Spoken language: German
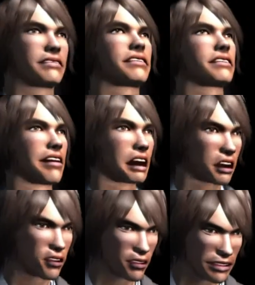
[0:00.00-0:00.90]
die vor
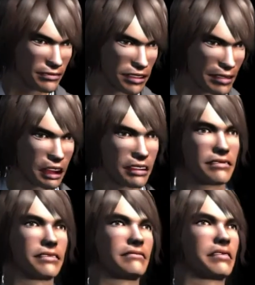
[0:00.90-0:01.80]
allem durch
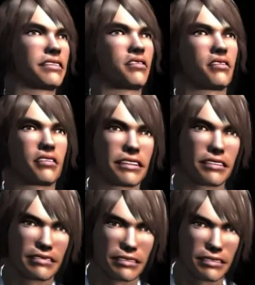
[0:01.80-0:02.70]
Vernunft, Moral und
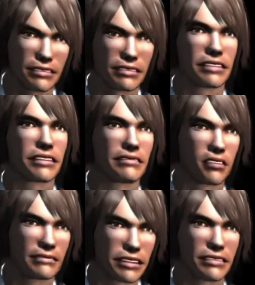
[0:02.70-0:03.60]
unsere Erziehung
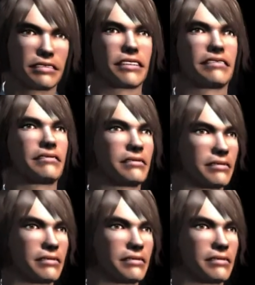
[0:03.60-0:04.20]
geprägt sind,